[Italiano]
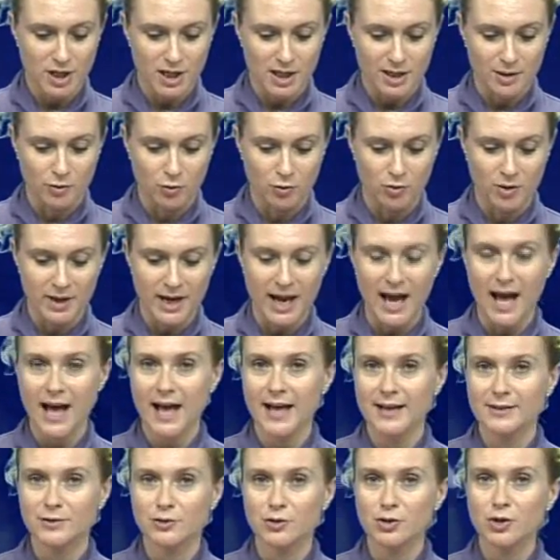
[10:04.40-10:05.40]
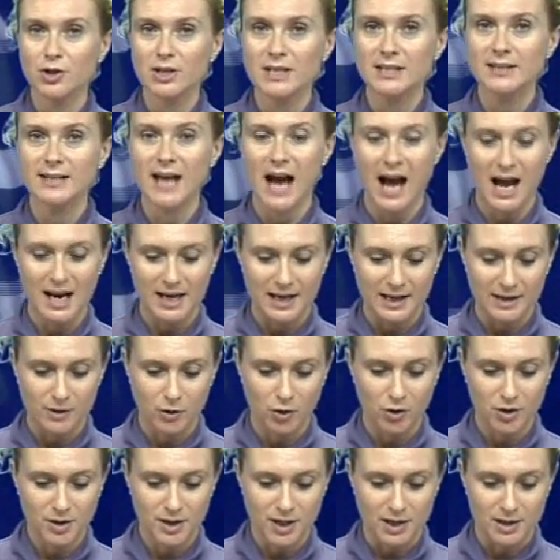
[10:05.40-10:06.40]
Liguria è solidale
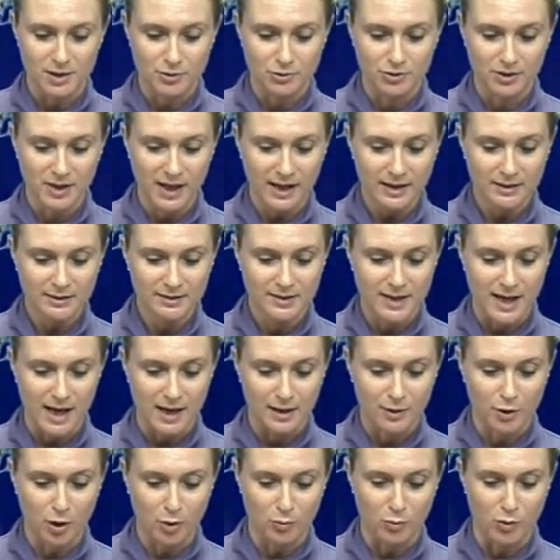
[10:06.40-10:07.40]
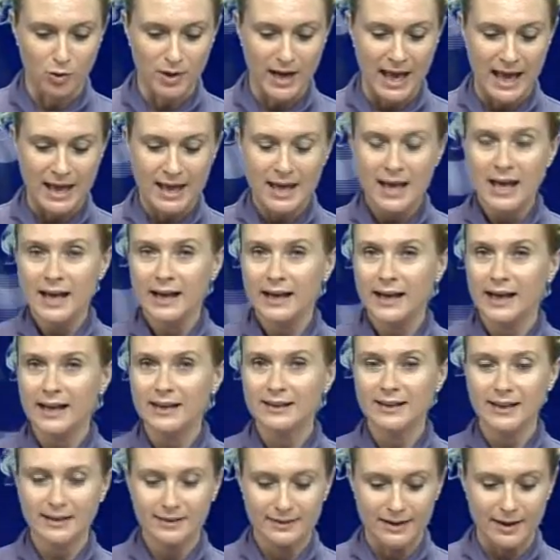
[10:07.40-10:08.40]
con gli utenti e il comune
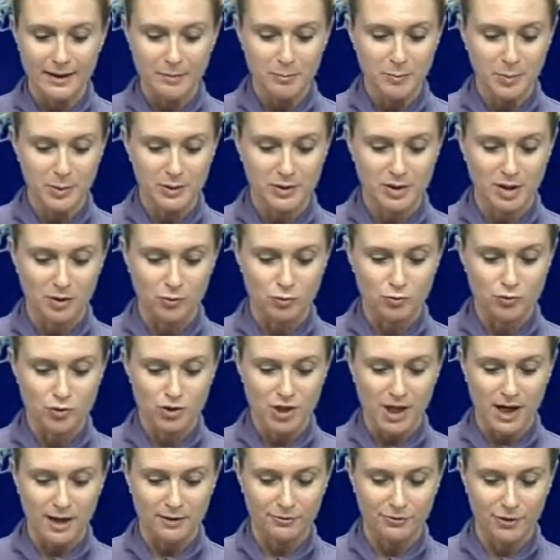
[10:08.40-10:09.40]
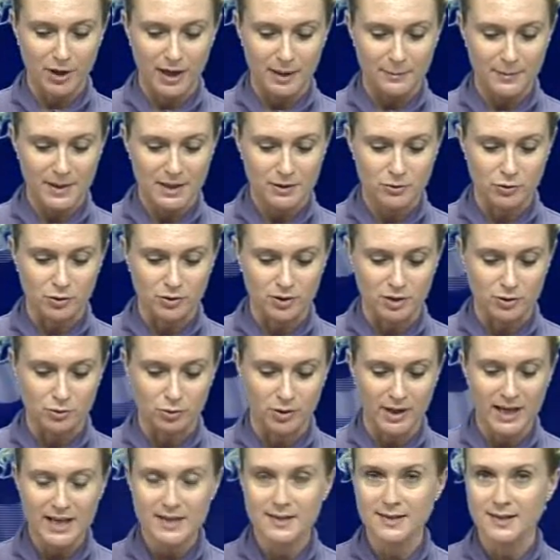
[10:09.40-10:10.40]
che da tempo denuncia l'affollamento di
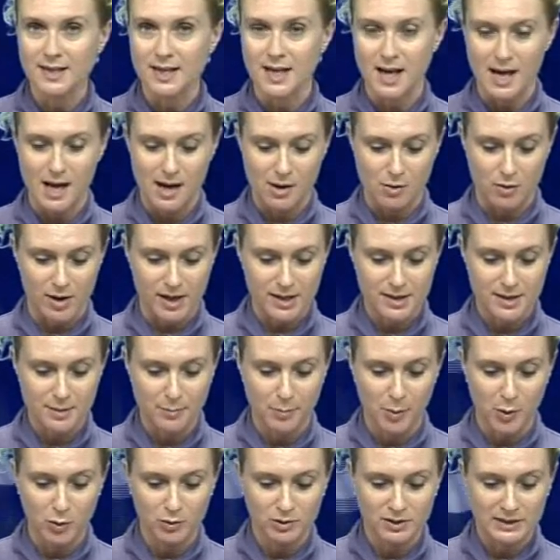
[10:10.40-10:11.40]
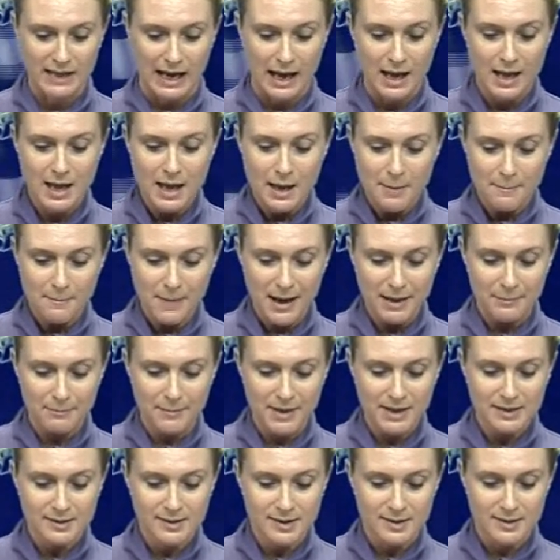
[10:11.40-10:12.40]
turisti nelle ore di punta, ma
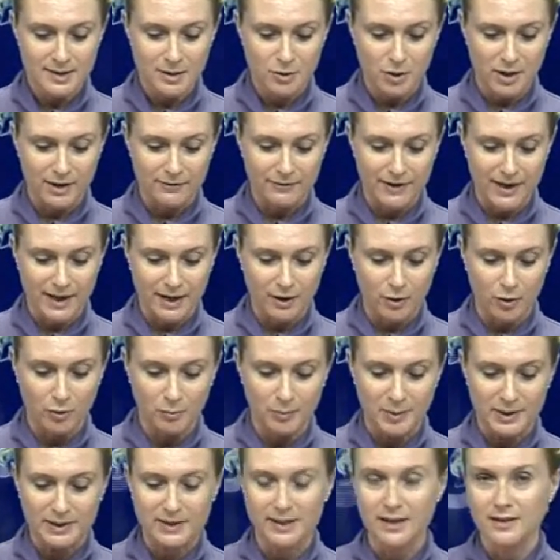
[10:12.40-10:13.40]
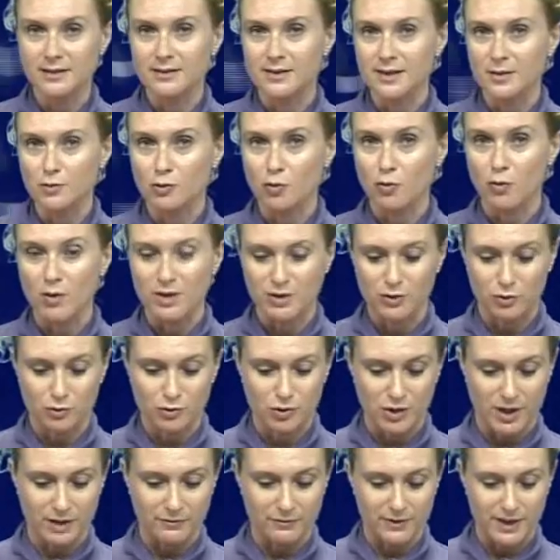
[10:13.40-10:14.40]
ammette di non avere competenze su
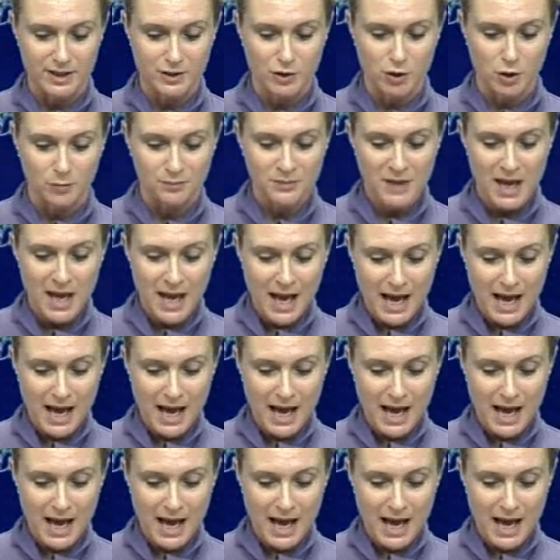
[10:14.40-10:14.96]
questo servizio.